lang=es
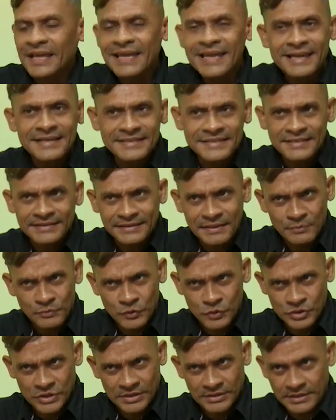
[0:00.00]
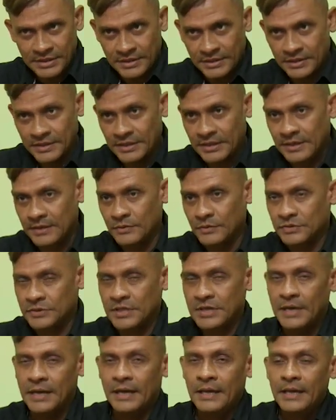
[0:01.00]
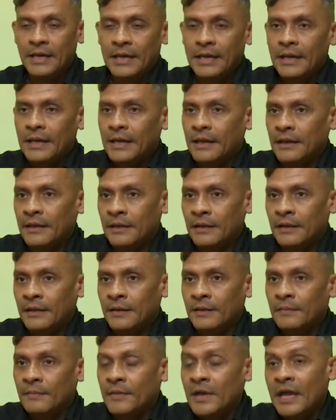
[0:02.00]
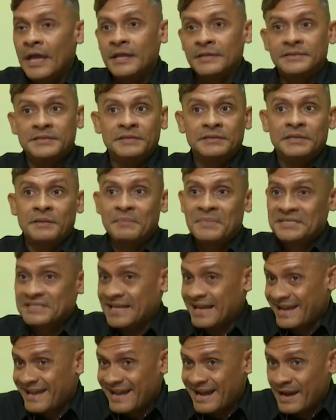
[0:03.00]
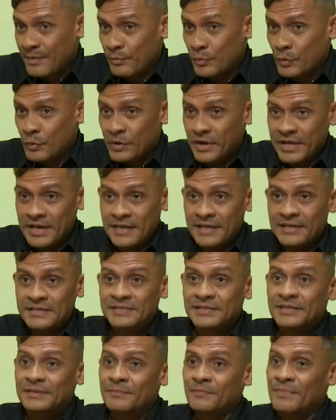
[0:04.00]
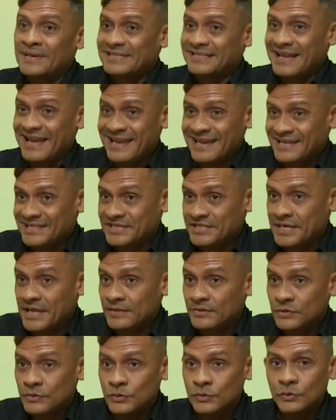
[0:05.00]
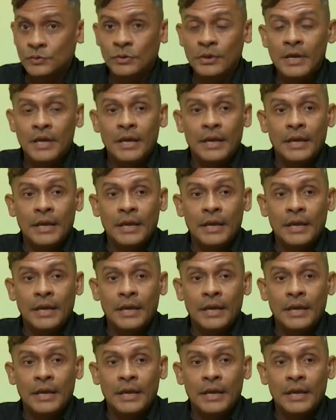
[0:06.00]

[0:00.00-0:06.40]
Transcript: Existen muchas técnicas, o sea, eh, existe masaje japonés, masaje shiatsu,